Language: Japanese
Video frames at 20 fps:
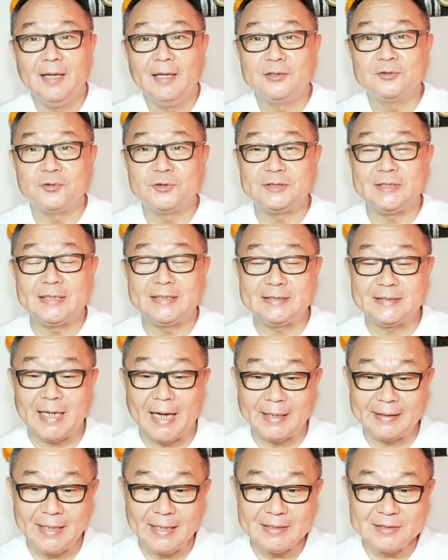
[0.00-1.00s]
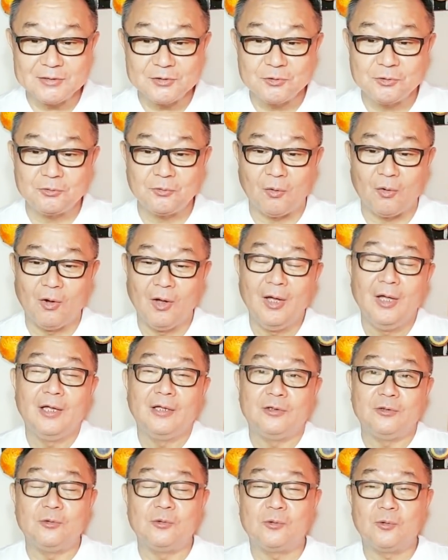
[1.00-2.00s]
そして遮断すると
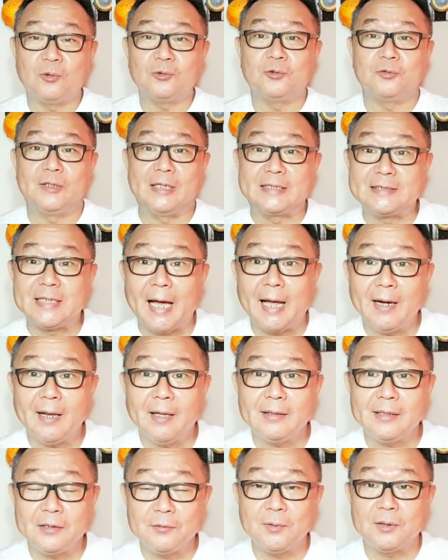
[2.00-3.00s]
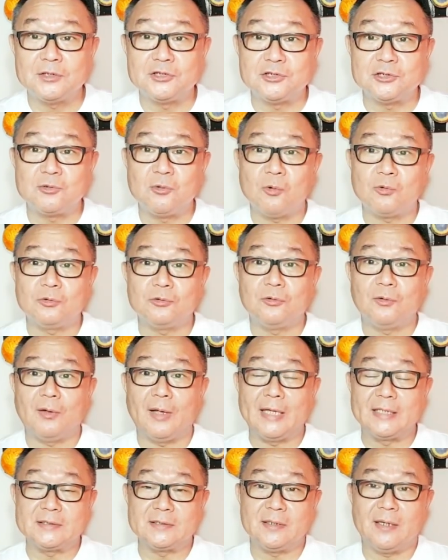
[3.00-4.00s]
いうことでさらには自国の
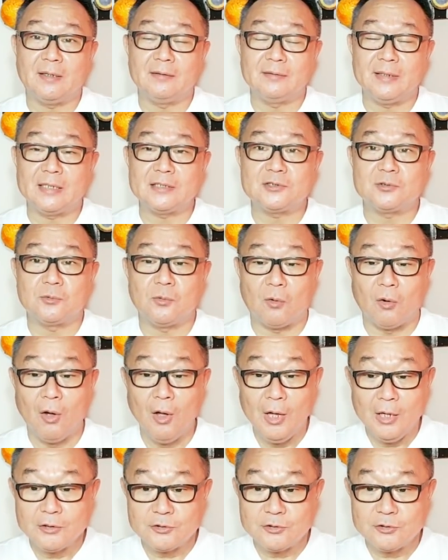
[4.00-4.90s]
SNS を